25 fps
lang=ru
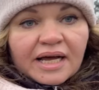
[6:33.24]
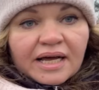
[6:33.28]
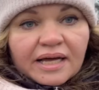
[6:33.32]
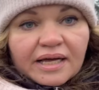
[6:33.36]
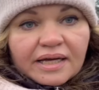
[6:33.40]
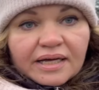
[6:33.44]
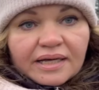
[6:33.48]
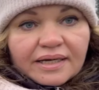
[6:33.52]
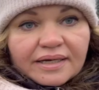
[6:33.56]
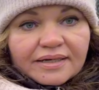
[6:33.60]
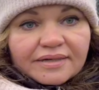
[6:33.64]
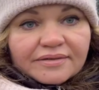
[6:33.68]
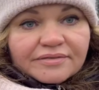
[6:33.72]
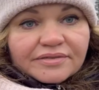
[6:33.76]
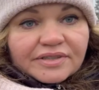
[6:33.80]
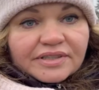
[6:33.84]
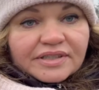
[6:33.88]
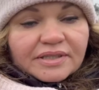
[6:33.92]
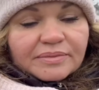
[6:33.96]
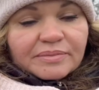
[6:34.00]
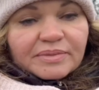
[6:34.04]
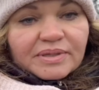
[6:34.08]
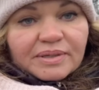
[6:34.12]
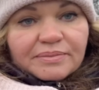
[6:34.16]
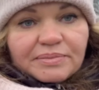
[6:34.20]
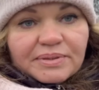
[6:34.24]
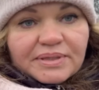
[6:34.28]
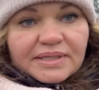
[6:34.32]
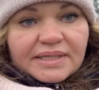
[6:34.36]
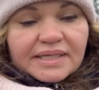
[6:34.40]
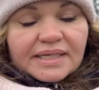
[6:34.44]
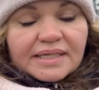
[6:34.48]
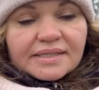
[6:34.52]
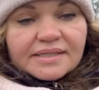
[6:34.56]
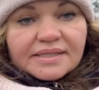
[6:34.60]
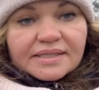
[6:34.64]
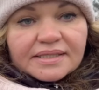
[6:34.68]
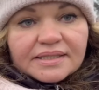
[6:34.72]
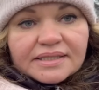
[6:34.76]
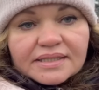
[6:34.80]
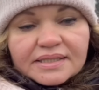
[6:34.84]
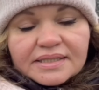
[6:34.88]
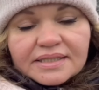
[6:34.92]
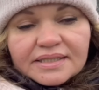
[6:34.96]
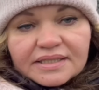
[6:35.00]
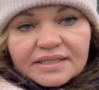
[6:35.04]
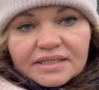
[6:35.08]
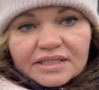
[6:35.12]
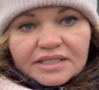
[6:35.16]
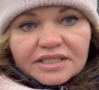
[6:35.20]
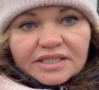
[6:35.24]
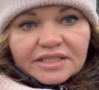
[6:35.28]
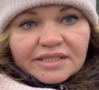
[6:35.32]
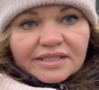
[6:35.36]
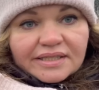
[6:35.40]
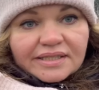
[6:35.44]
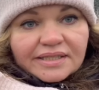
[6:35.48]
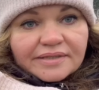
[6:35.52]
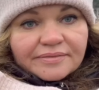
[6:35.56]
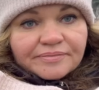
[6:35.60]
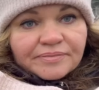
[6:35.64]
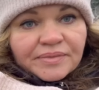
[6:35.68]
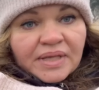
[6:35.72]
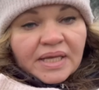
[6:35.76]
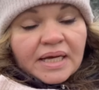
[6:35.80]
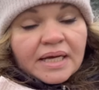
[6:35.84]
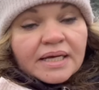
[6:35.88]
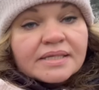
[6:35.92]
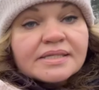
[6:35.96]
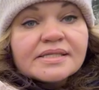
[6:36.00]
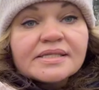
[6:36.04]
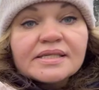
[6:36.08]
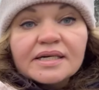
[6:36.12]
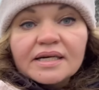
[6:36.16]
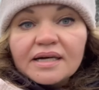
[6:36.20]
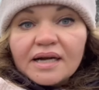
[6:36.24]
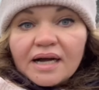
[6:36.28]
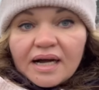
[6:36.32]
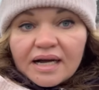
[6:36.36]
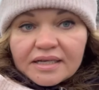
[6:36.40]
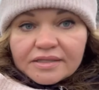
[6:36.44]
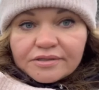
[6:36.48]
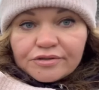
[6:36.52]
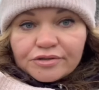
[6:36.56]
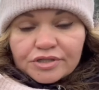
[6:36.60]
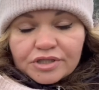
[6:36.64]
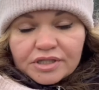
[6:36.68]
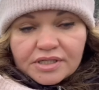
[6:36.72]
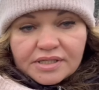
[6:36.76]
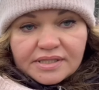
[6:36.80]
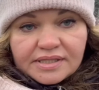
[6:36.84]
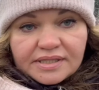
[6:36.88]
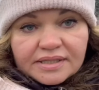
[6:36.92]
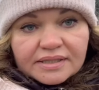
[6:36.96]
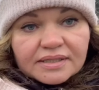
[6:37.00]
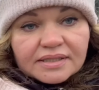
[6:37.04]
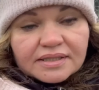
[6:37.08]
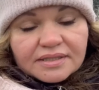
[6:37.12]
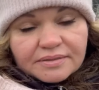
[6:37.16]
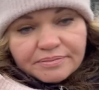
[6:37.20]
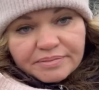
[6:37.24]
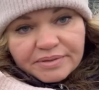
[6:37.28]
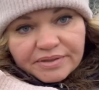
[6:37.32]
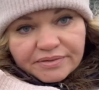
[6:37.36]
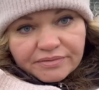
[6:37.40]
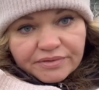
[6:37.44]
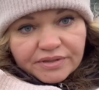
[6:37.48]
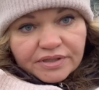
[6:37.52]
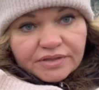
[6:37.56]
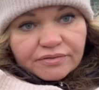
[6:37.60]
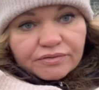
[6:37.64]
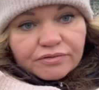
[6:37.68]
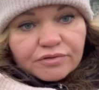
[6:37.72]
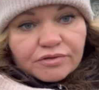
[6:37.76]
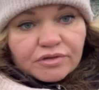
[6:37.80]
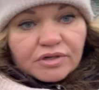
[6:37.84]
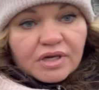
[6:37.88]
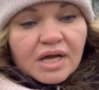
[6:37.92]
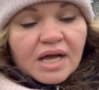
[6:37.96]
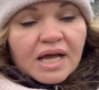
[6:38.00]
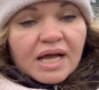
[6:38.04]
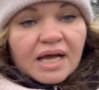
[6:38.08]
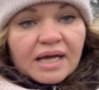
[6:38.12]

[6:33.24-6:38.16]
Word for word: А в этом кабинете Кирочки сразу же сделали прививку.